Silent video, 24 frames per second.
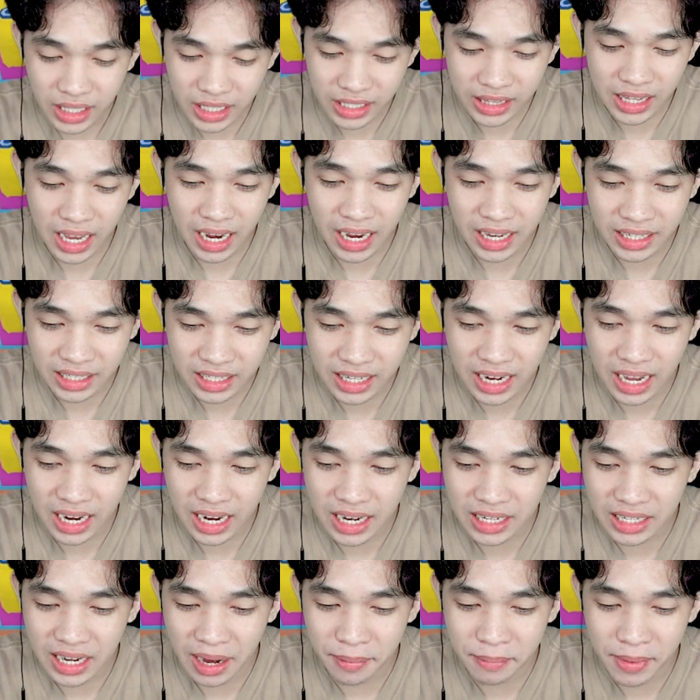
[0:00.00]
kita akan
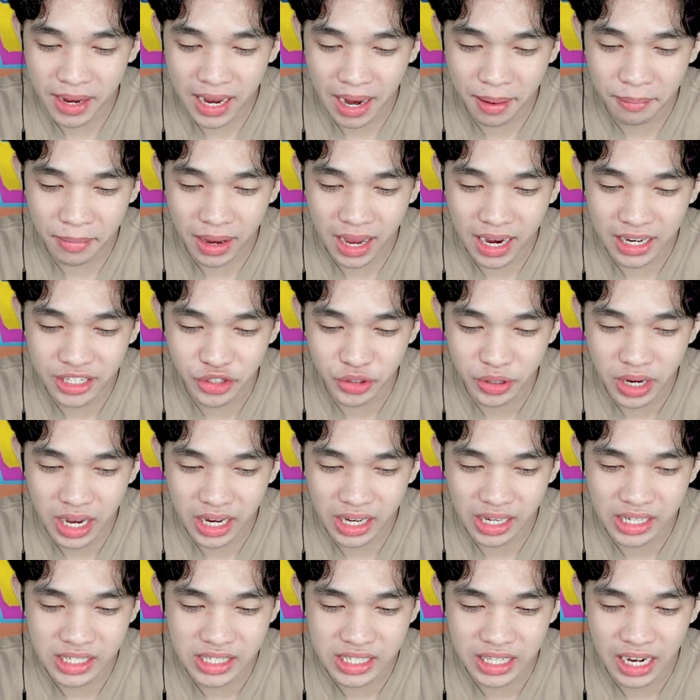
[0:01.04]
kenakan kamehameha
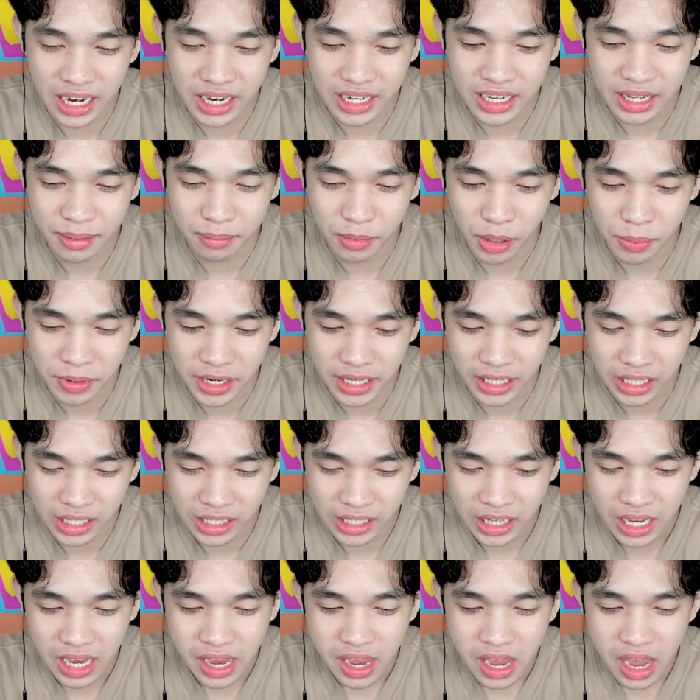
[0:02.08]
juga ke Slendy Bob ini